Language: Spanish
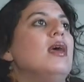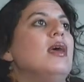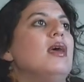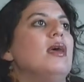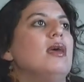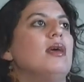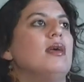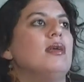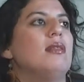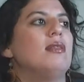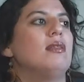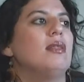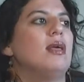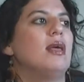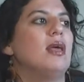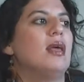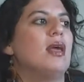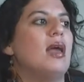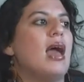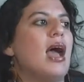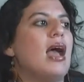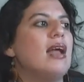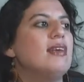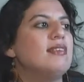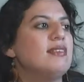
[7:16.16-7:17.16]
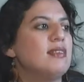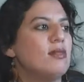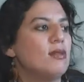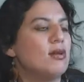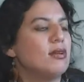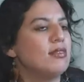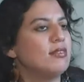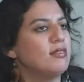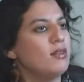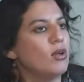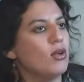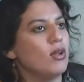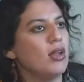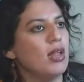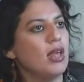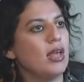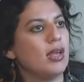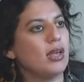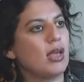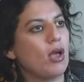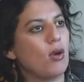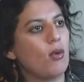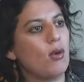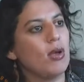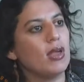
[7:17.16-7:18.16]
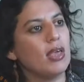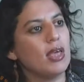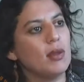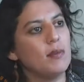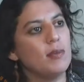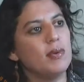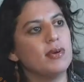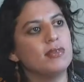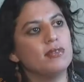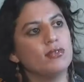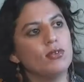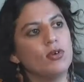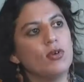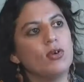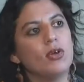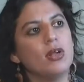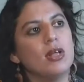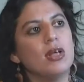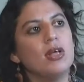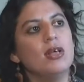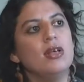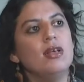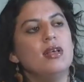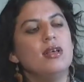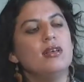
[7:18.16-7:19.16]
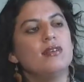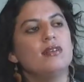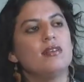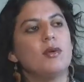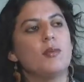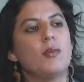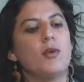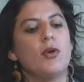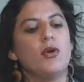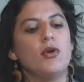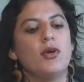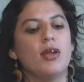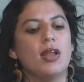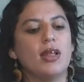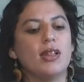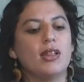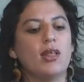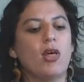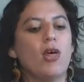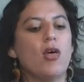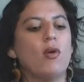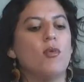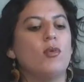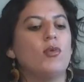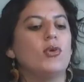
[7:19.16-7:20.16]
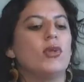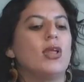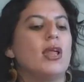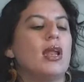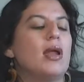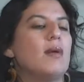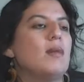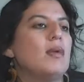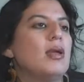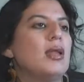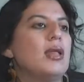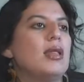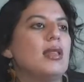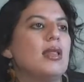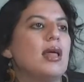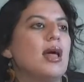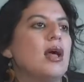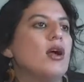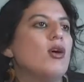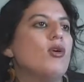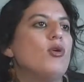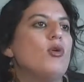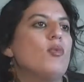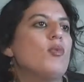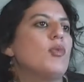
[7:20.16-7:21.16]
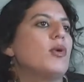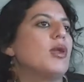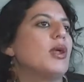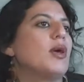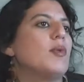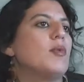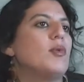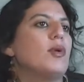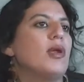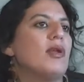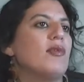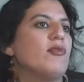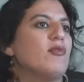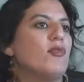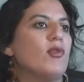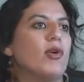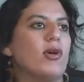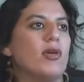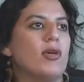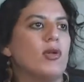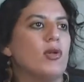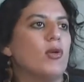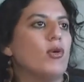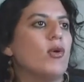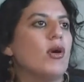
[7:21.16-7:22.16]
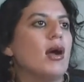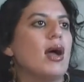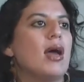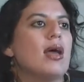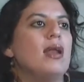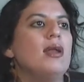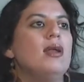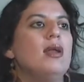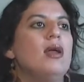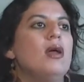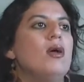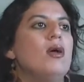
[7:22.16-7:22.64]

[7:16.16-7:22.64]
este, hay situaciones en que cualquier persona se pone en un estado de vulnerabilidad, como por ejemplo la fuga del hogar,